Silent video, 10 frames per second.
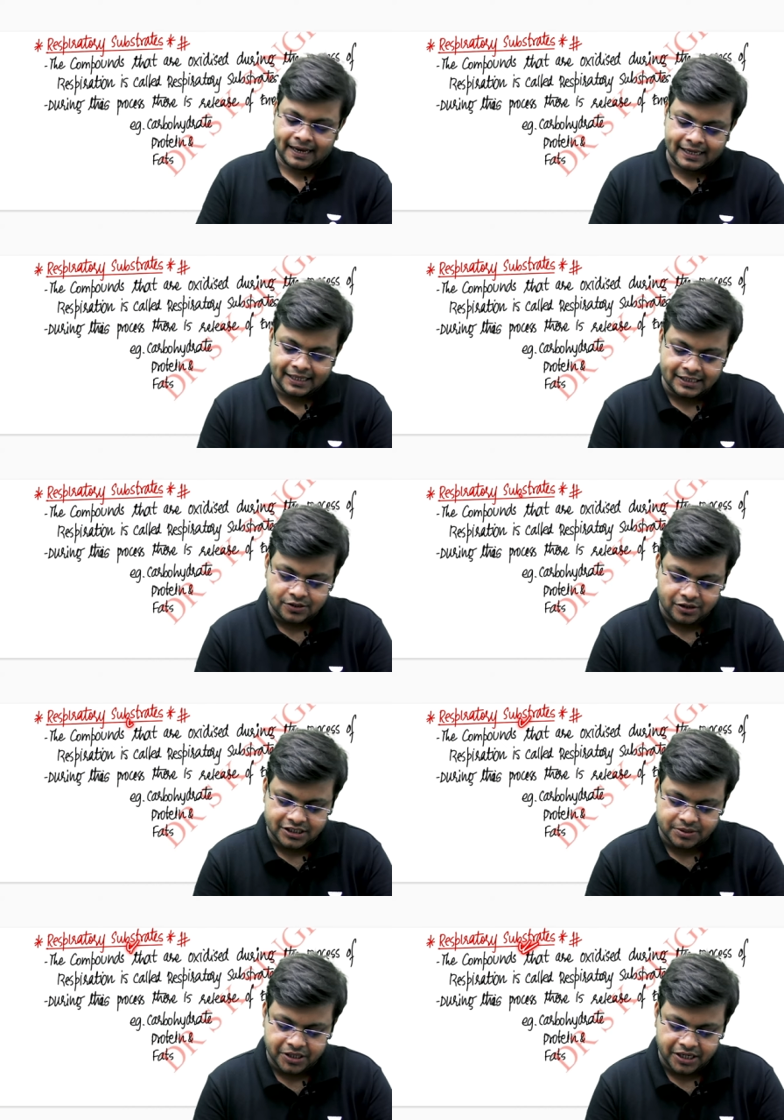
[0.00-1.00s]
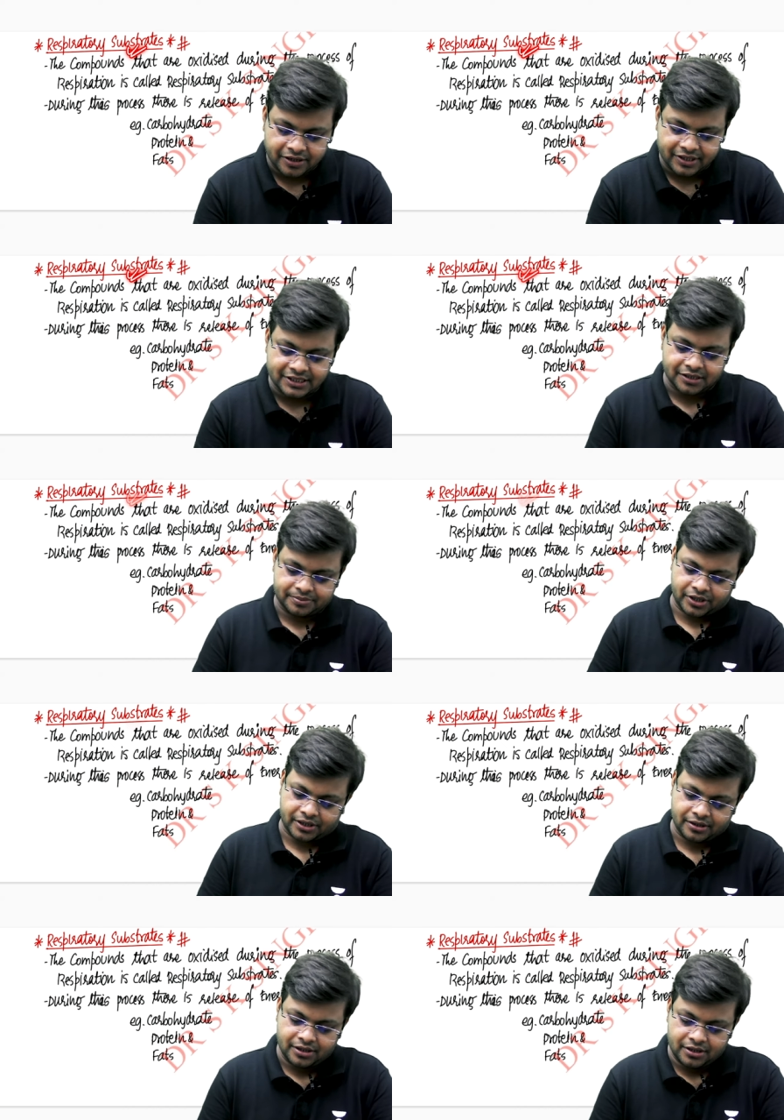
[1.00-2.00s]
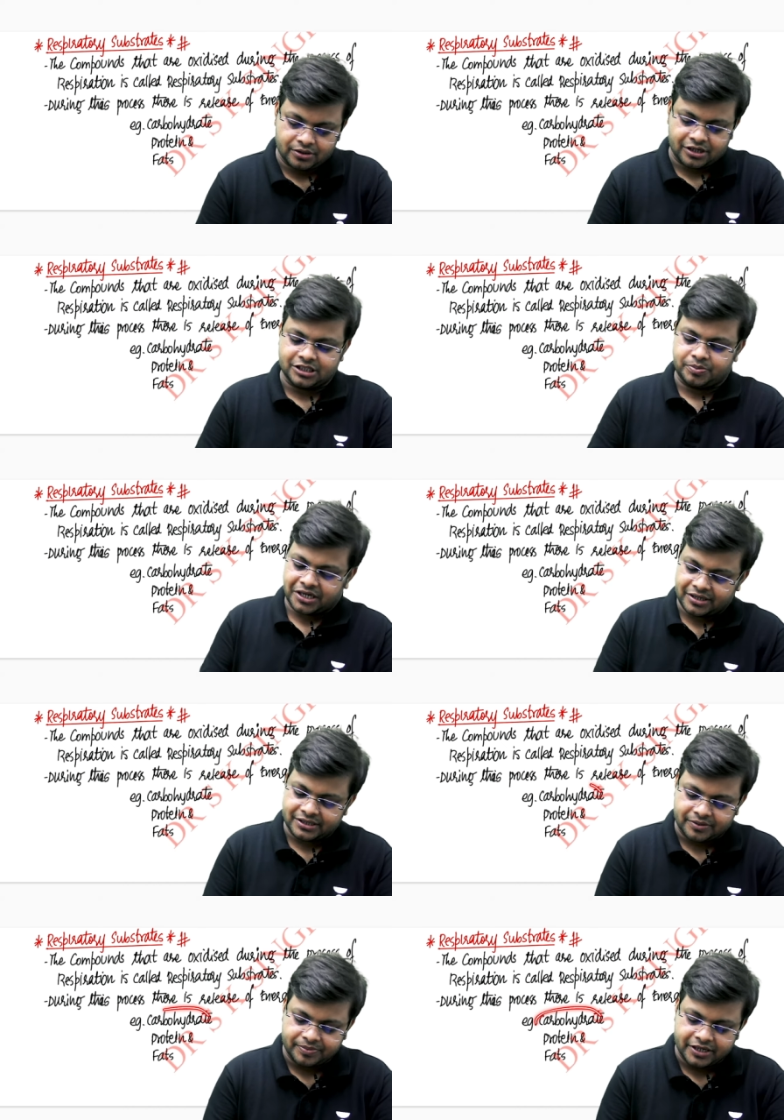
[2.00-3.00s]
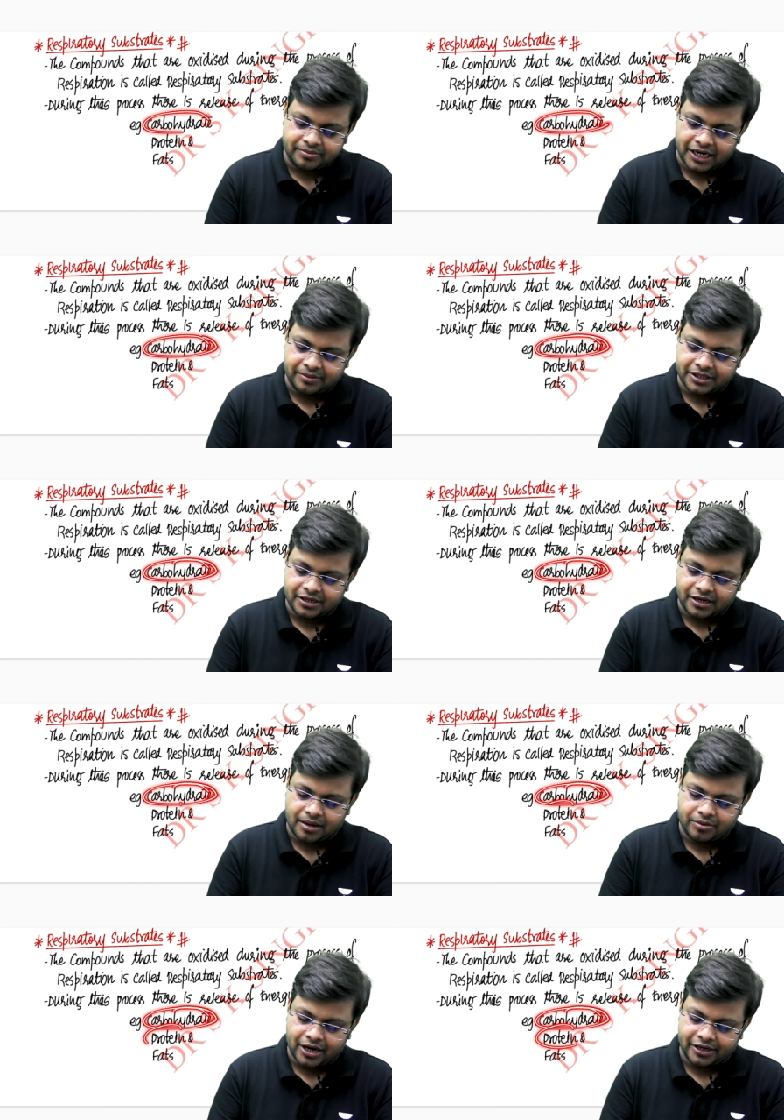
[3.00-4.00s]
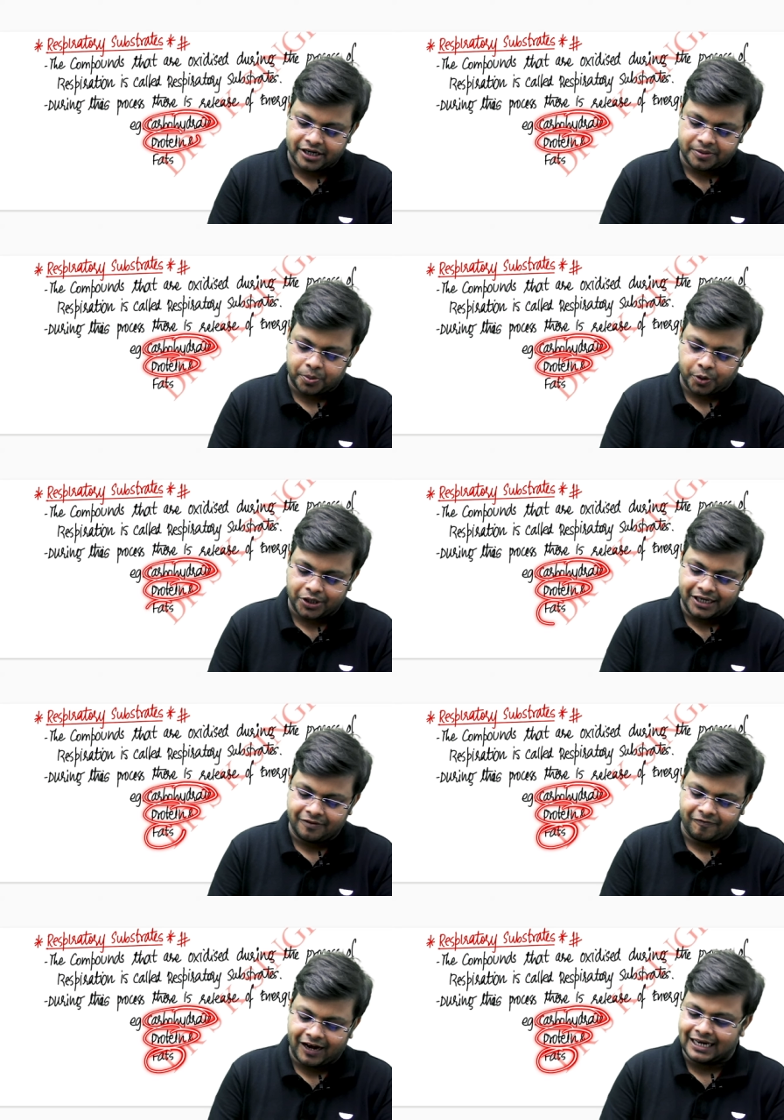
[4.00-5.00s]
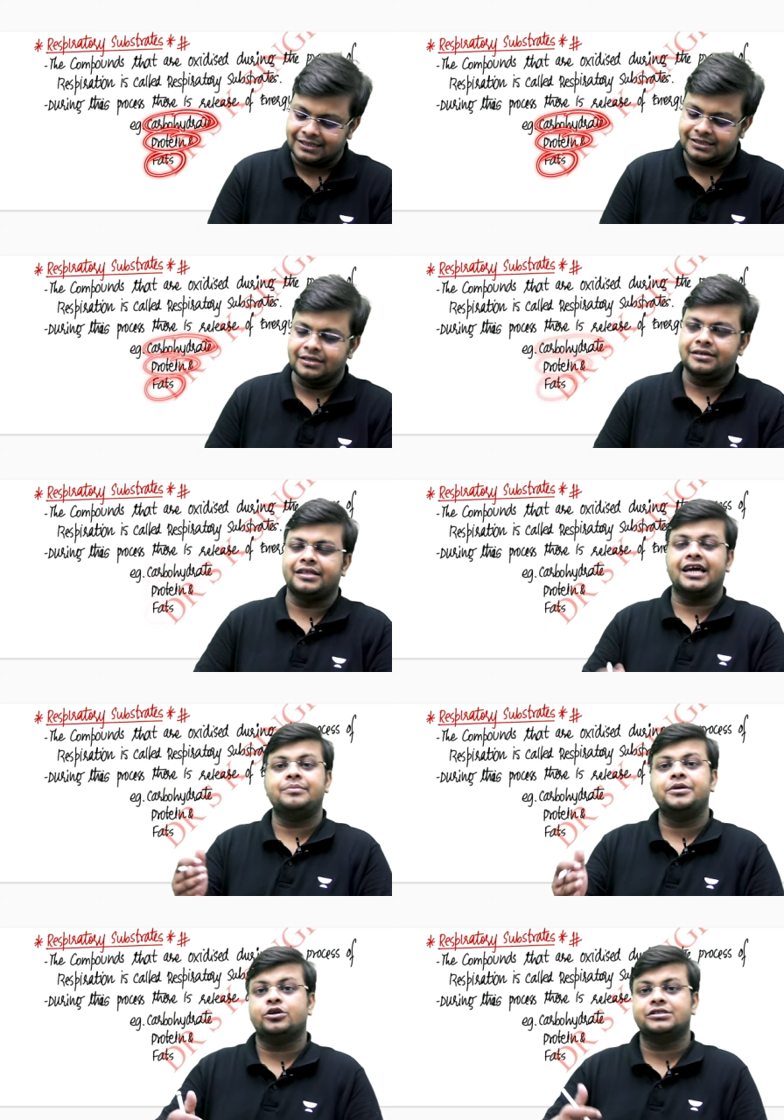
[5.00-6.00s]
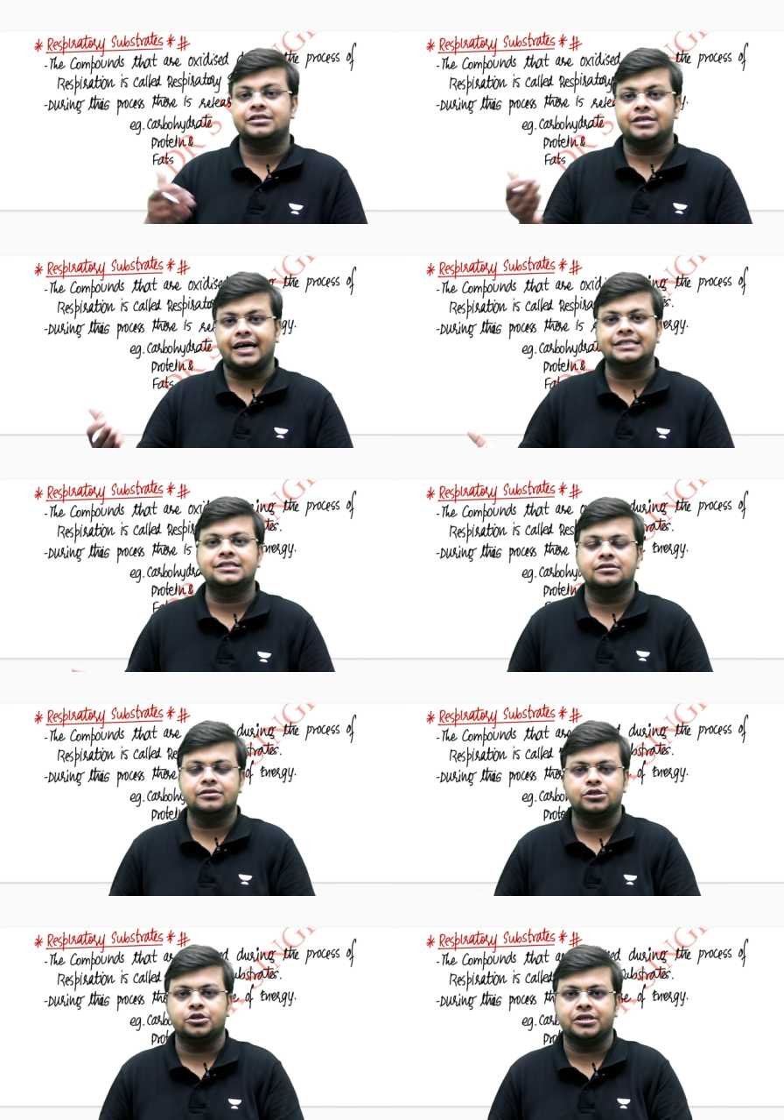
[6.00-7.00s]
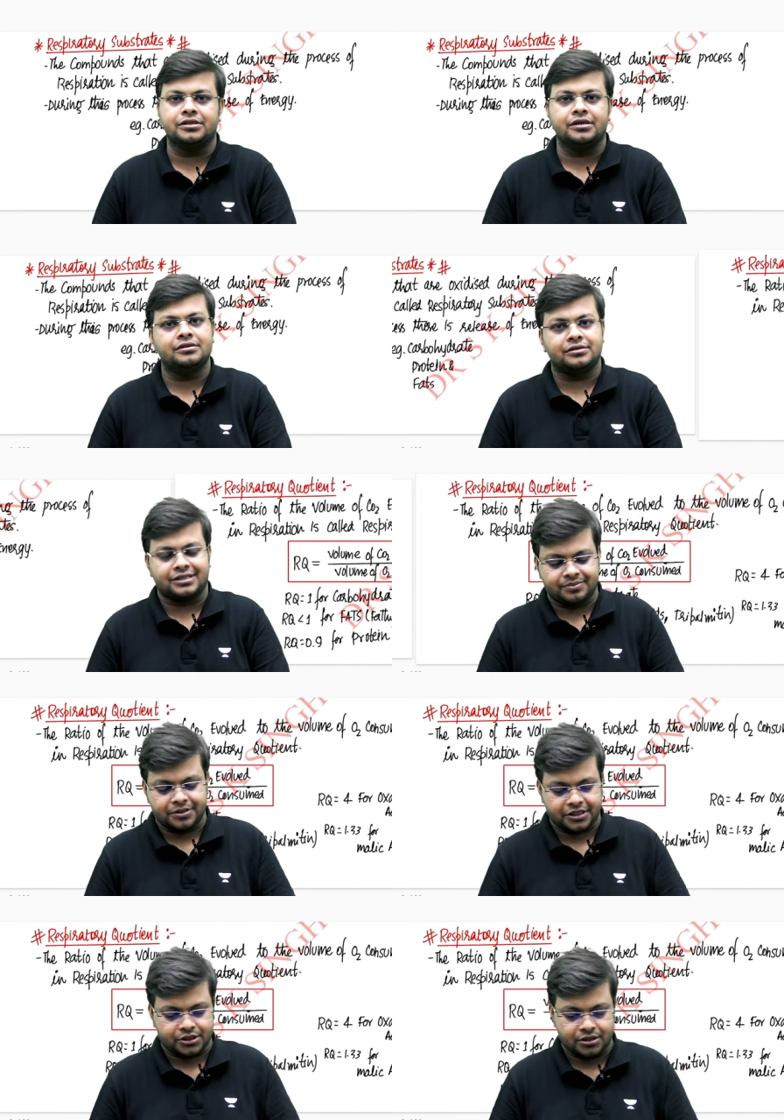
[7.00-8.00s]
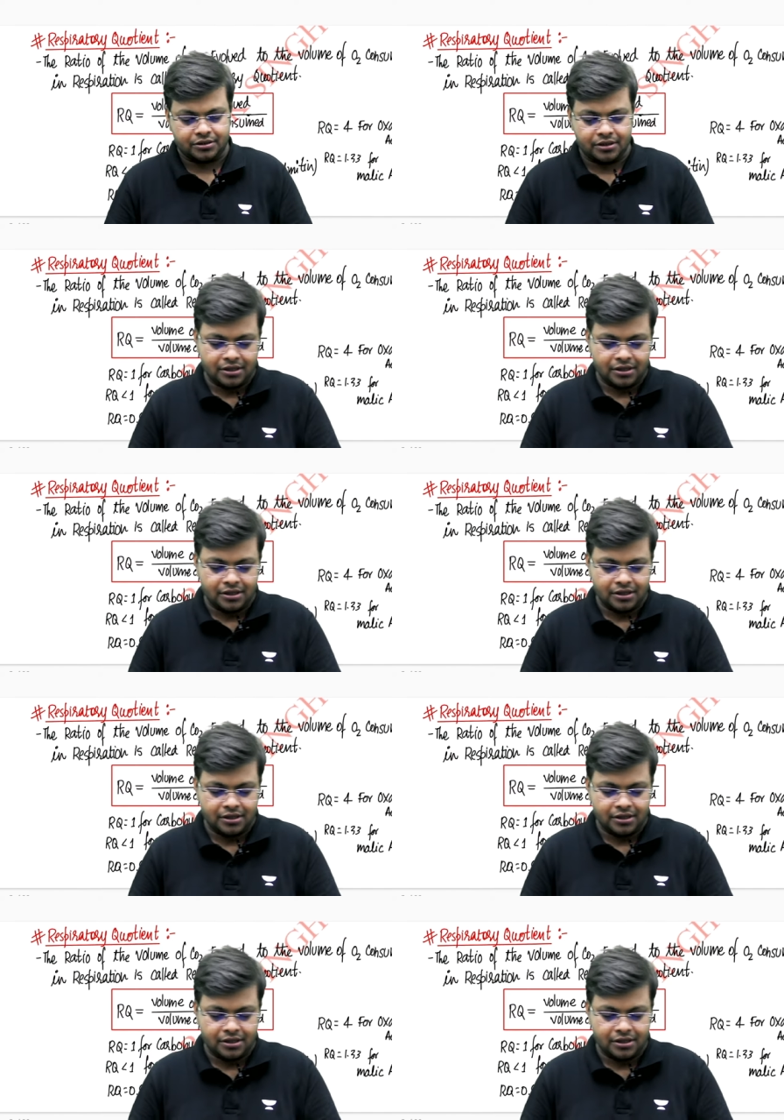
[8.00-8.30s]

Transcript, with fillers: एंड दैट्स कॉल्ड रेस्पिरेटरी सबस्ट्रेट The रेस्पिरेटरी substrate माइट बी द कार्बोहाइड्रेट प्रोटीन फैट्स दे कैन बी ऑक्सीडाइज ड्यूरिंग द रेस्पिरेशन